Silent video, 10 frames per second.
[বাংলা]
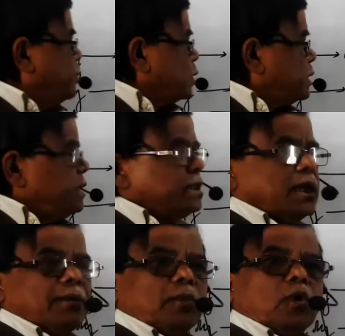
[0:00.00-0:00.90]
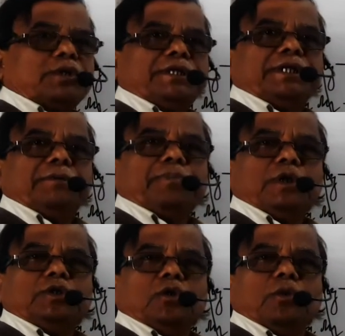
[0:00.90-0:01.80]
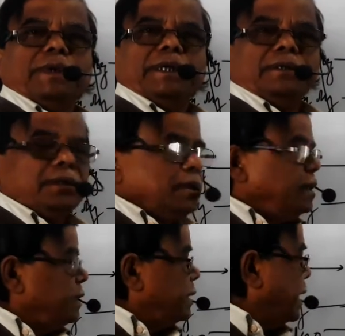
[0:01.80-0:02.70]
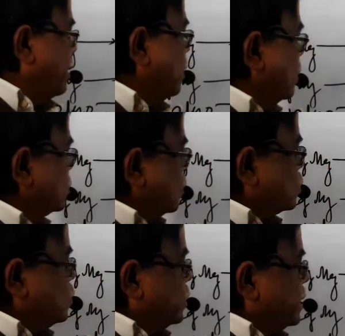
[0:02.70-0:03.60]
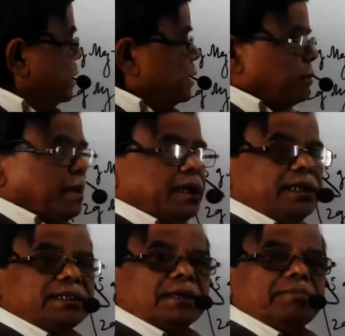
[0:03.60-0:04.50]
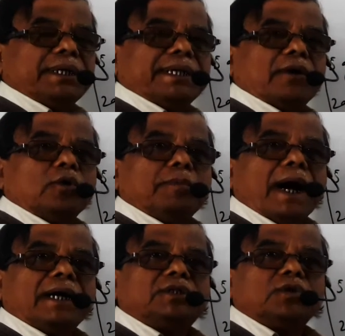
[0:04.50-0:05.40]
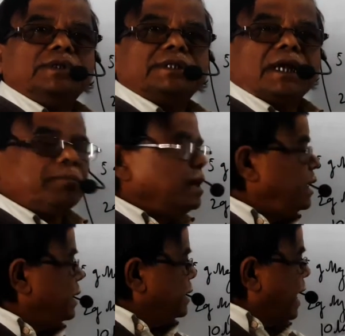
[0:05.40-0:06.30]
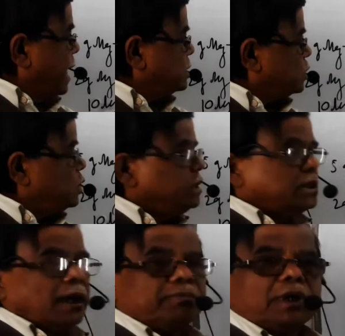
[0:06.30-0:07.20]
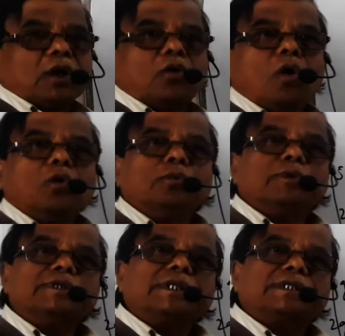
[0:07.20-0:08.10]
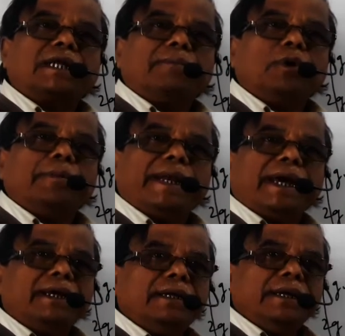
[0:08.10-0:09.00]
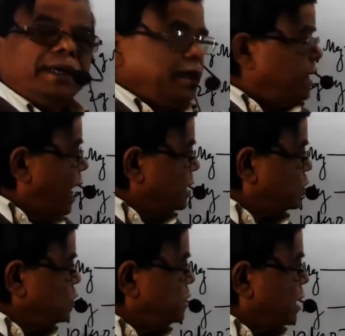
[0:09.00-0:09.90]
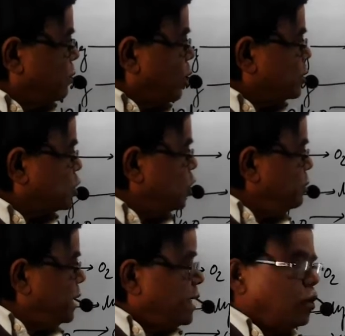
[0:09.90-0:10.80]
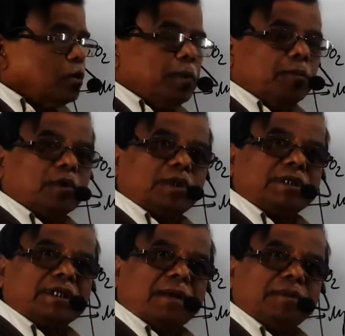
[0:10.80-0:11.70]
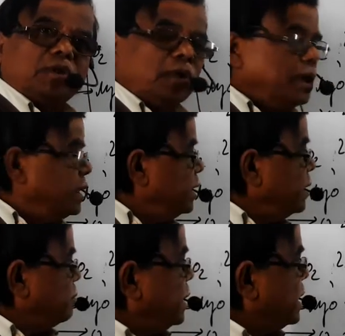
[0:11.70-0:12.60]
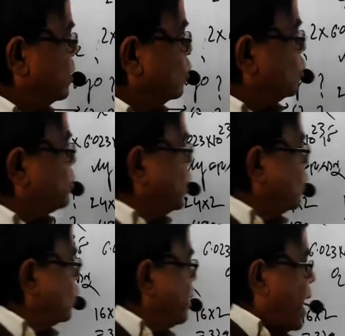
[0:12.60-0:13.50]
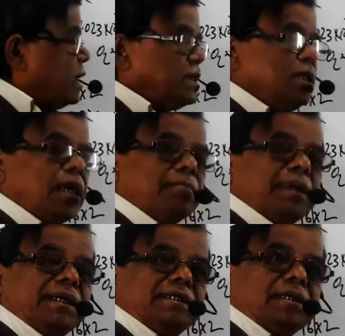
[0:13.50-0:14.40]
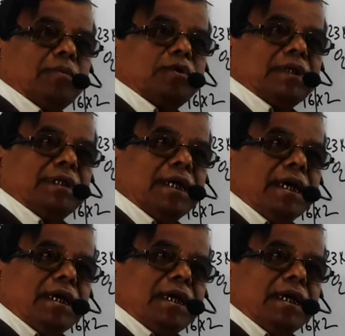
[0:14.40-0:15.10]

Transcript: বত্রিশ গ্রাম অক্সিজেনের প্রয়োজন হবে এবং তোর সঙ্গে ম্যাগনেসিয়াম বিক্রিয়া করবে আটচল্লিশ গ্রাম এই আটচল্লিশ গ্রাম থেকে কখনো পঞ্চাশ গ্রাম হবে না এই আটচল্লিশ গ্রাম অবশ্যই বিক্রিয়া করবে বত্রিশ গ্রামের সঙ্গে বিক্রিয়া করে উৎপন্ন করবে আশি গ্রাম ম্যাগনেসিয়াম অক্সাইড